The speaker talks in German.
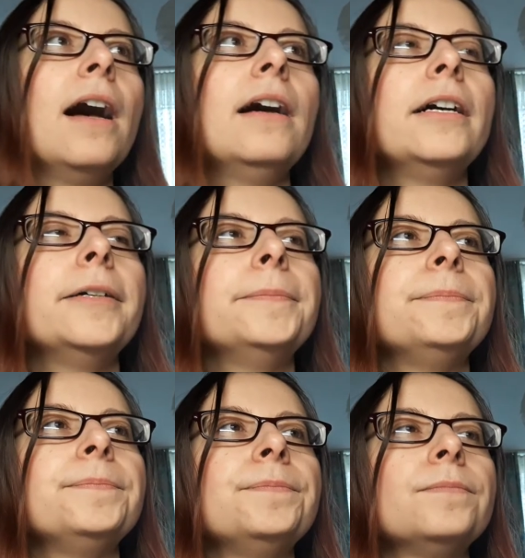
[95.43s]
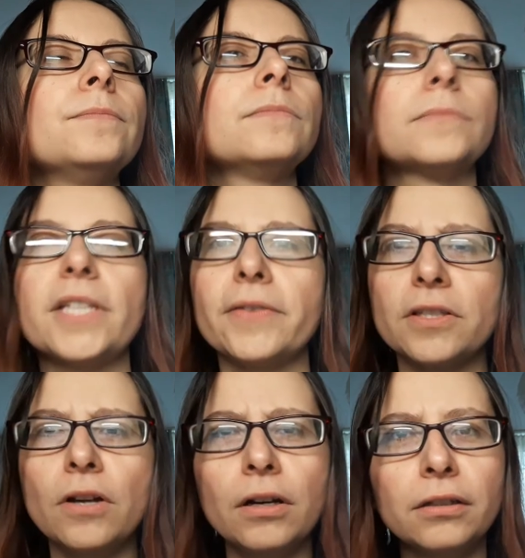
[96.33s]
Ähm, ja, was
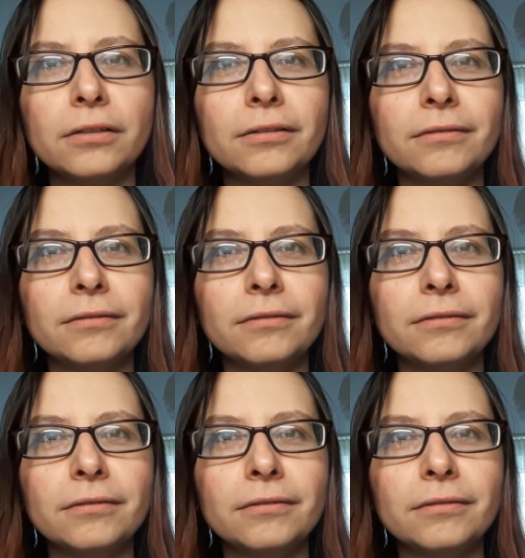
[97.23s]
noch?